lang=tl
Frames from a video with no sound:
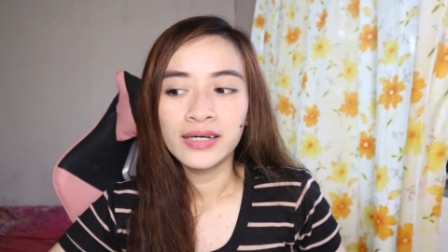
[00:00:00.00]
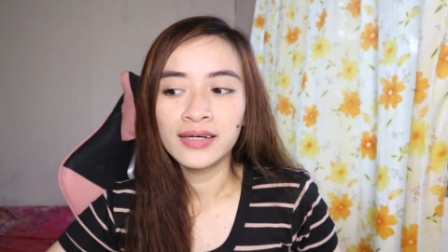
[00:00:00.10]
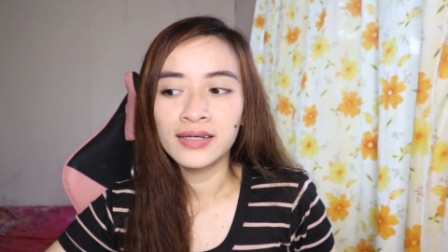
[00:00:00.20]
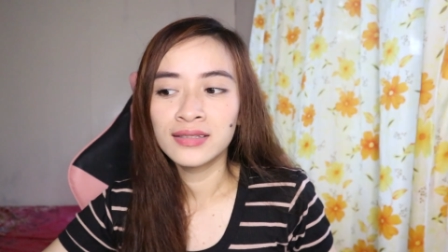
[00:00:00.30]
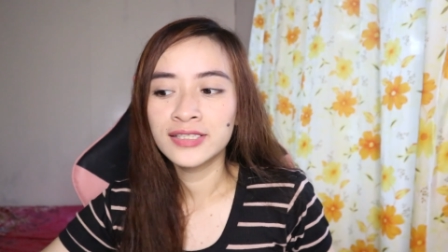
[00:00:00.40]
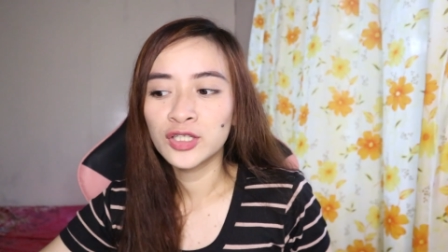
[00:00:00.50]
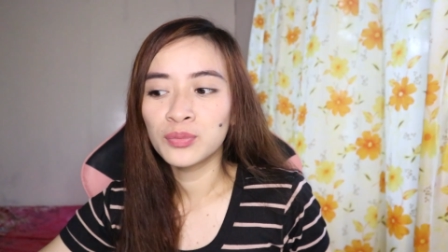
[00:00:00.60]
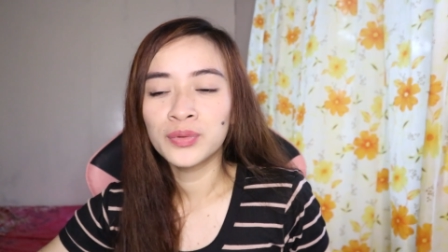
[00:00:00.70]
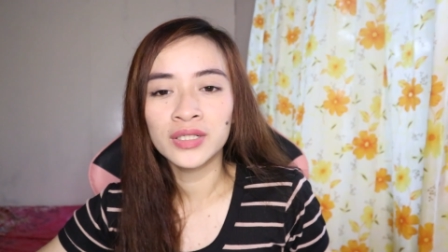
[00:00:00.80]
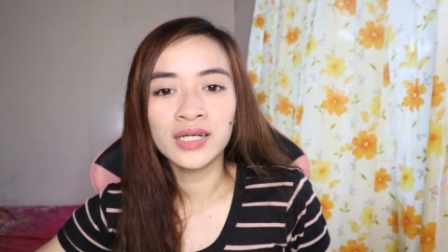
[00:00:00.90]
And
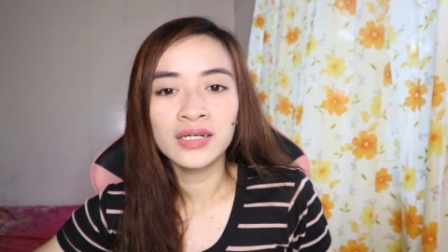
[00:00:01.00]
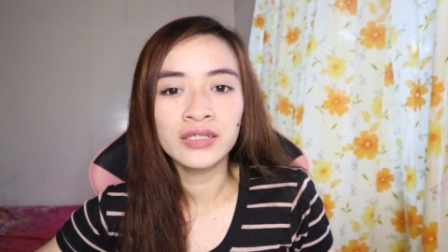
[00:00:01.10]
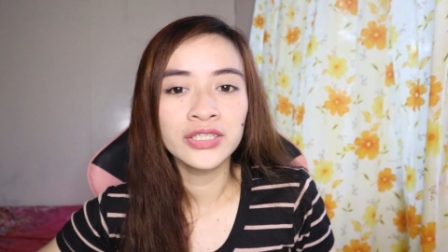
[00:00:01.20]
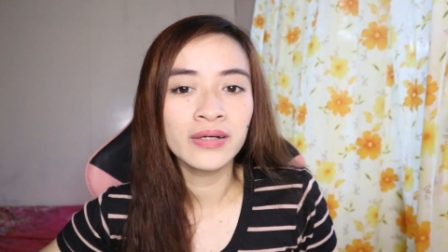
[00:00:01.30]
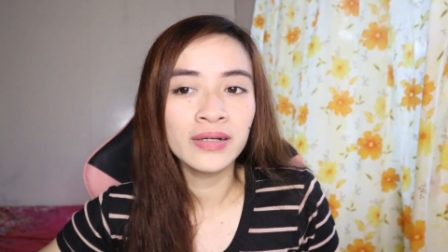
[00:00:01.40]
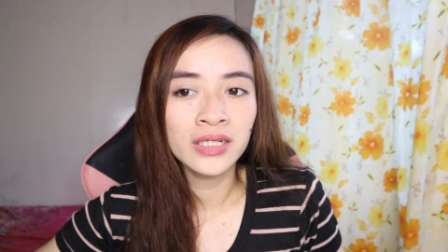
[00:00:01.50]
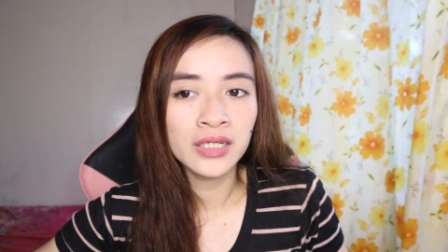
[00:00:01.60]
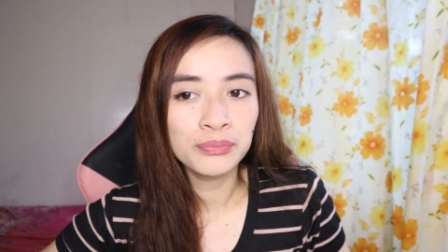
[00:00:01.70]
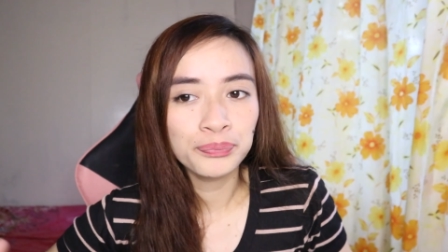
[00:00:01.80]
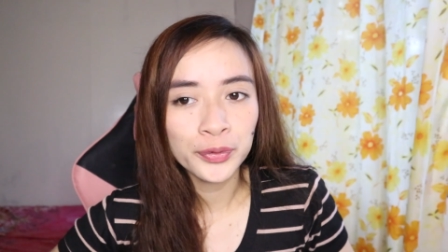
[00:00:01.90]
sobrang talaga siyang
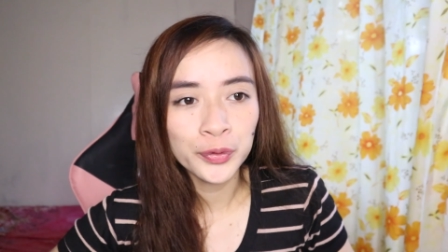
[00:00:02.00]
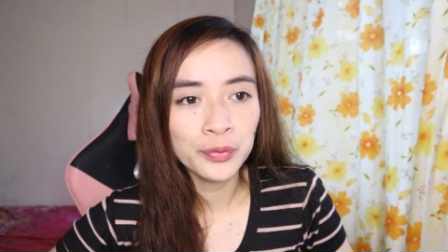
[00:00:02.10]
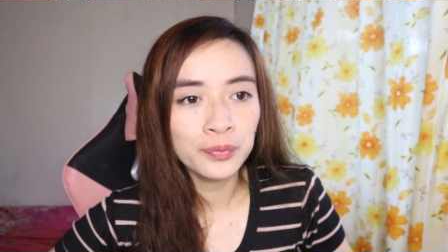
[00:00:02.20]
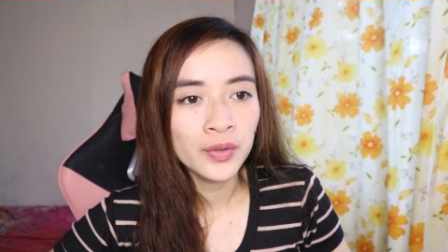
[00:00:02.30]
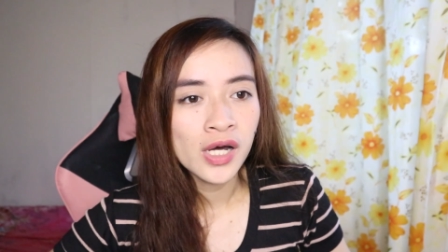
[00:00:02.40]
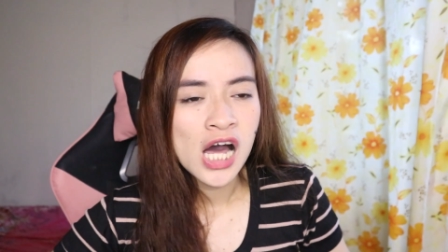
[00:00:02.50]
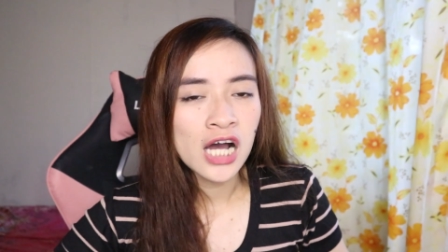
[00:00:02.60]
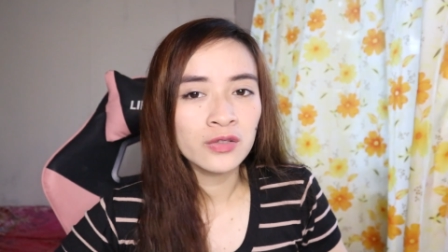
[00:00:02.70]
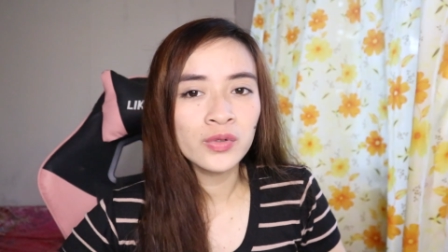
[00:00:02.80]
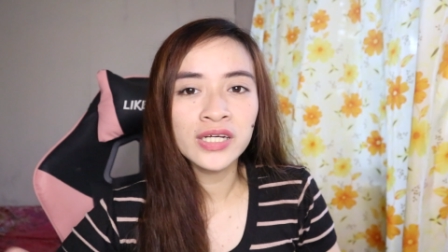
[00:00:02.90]
nag-improve.
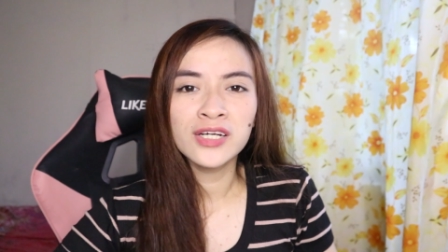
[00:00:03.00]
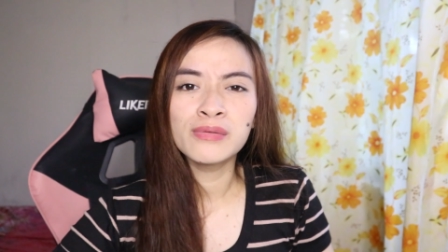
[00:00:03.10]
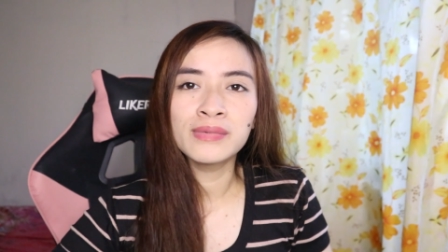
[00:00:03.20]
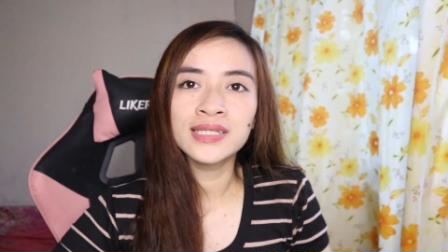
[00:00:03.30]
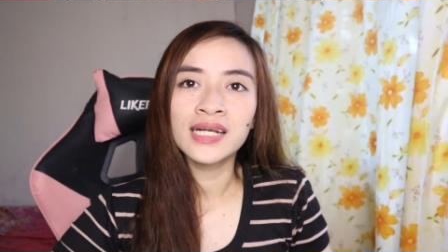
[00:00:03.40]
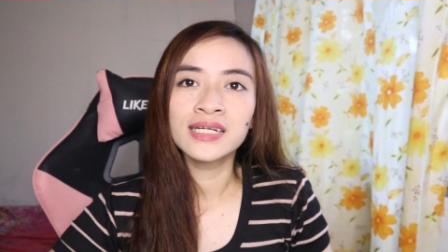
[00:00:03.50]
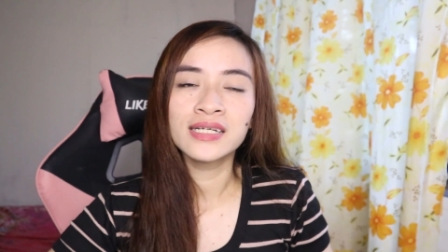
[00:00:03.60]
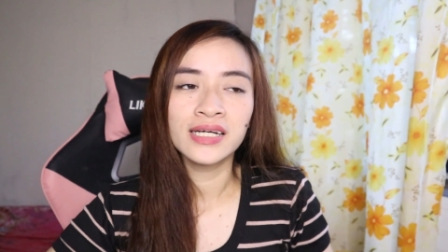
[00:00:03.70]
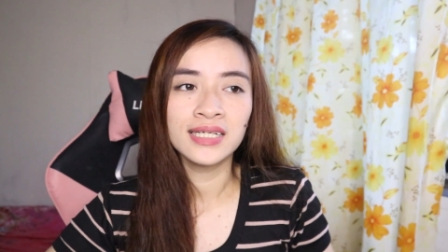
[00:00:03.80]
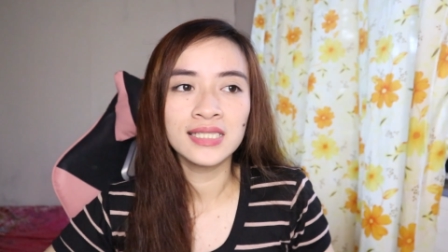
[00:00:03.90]
Actually, gano'n naman talaga
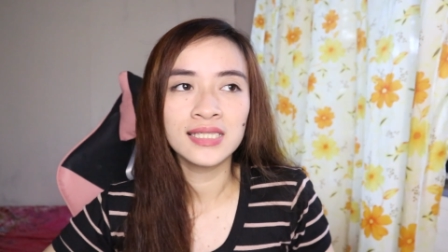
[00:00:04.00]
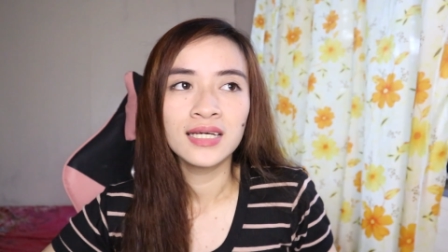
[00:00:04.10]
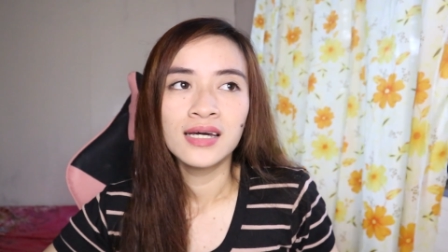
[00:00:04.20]
guys.